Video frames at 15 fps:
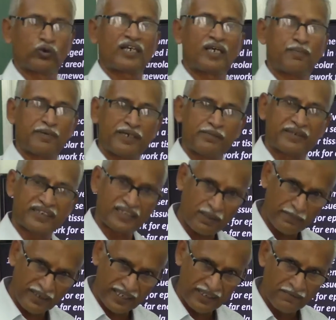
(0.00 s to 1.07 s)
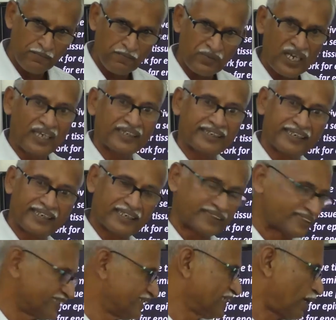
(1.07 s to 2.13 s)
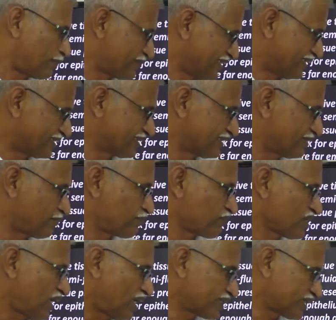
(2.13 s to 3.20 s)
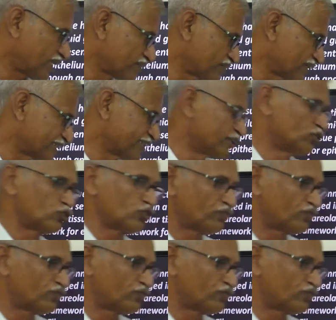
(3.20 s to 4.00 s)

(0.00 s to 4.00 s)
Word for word: உடனே பயன்படுத்தாமல் அந்த எனர்ஜி அப்படியே இருக்குது ஆர் கன்வெர்டட் இன் டு